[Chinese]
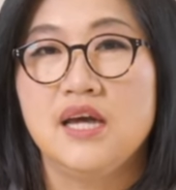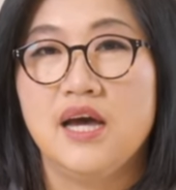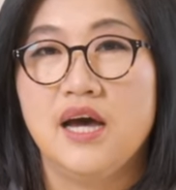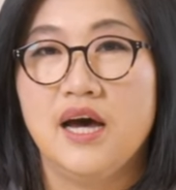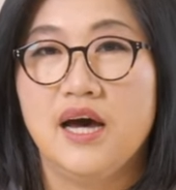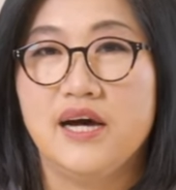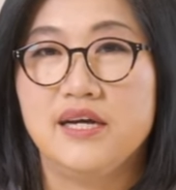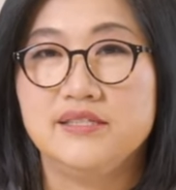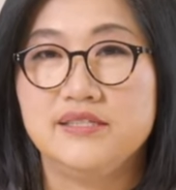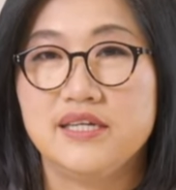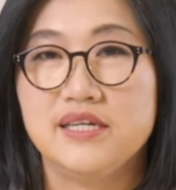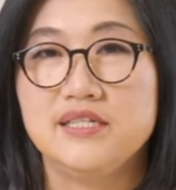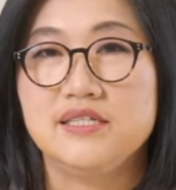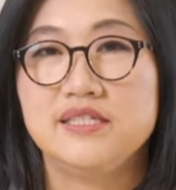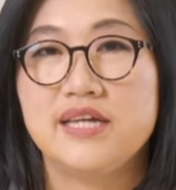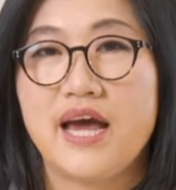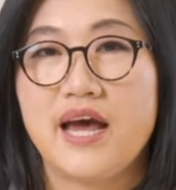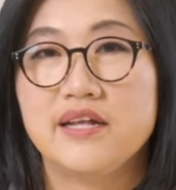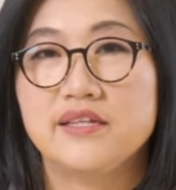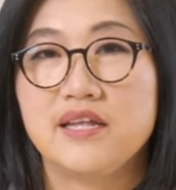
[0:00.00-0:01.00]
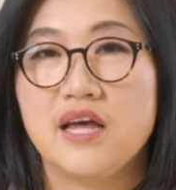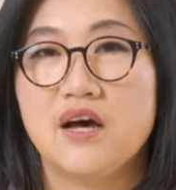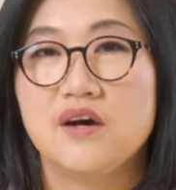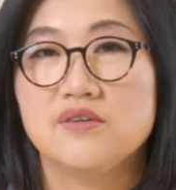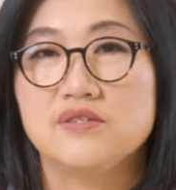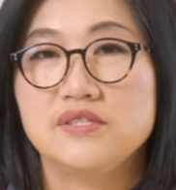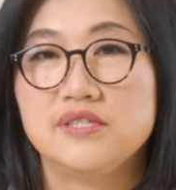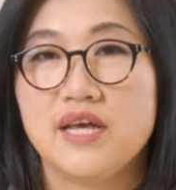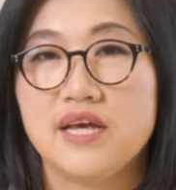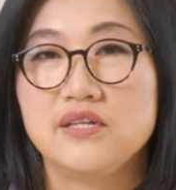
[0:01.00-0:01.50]
啊，增加
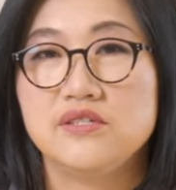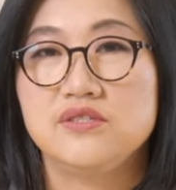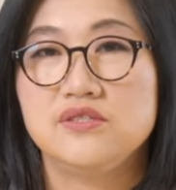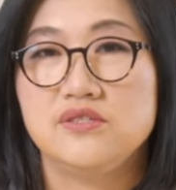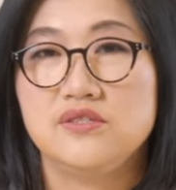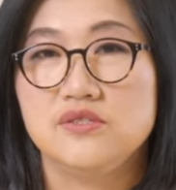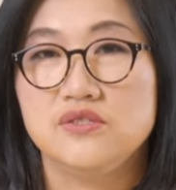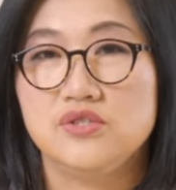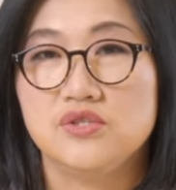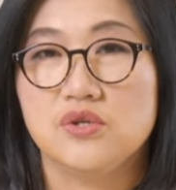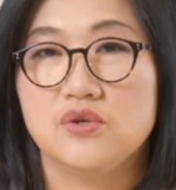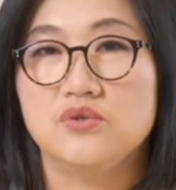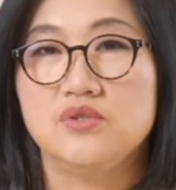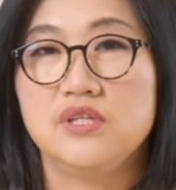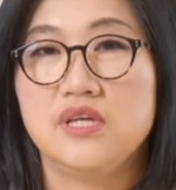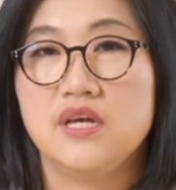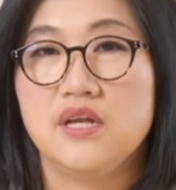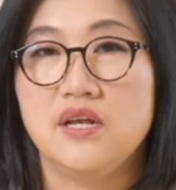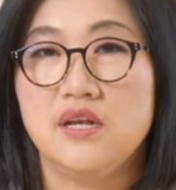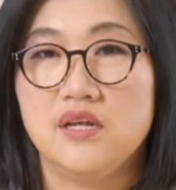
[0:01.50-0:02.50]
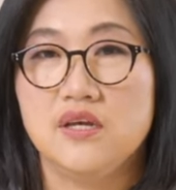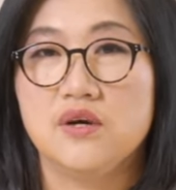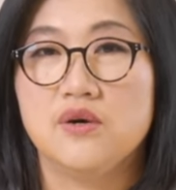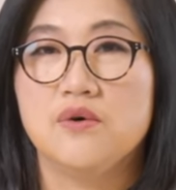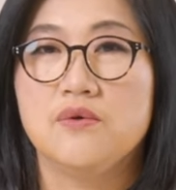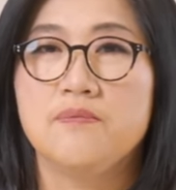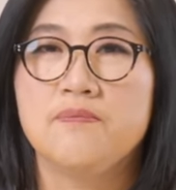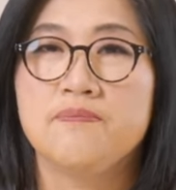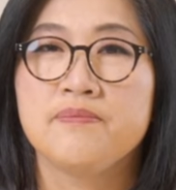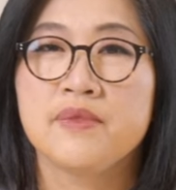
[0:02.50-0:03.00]
到三十九点六，